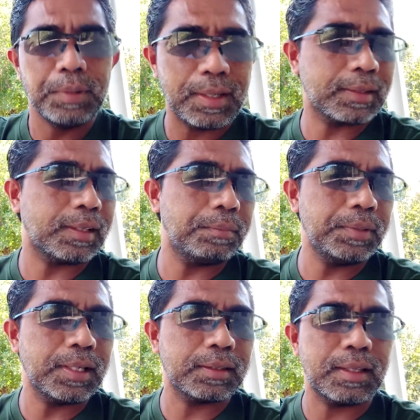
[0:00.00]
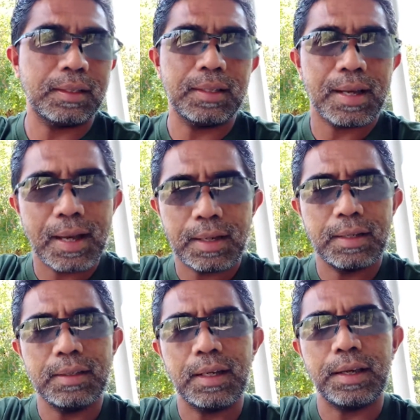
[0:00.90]
binatang-binatang yang
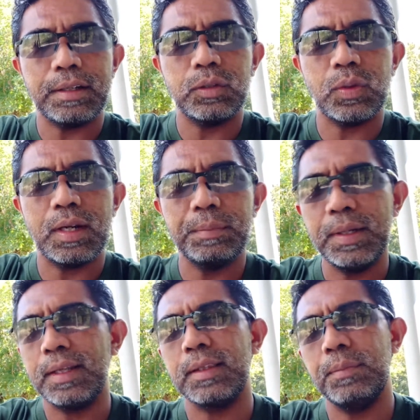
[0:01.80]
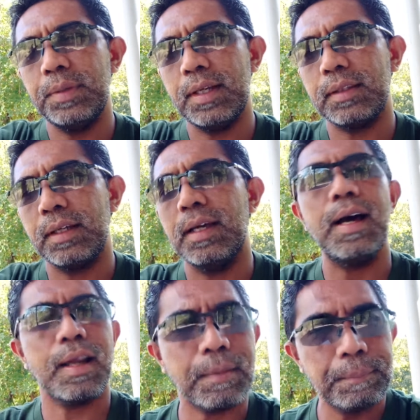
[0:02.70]
ada di layar itu adalah binatang-binatang
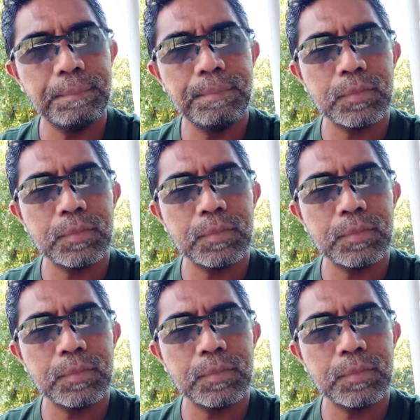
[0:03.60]
yang haram."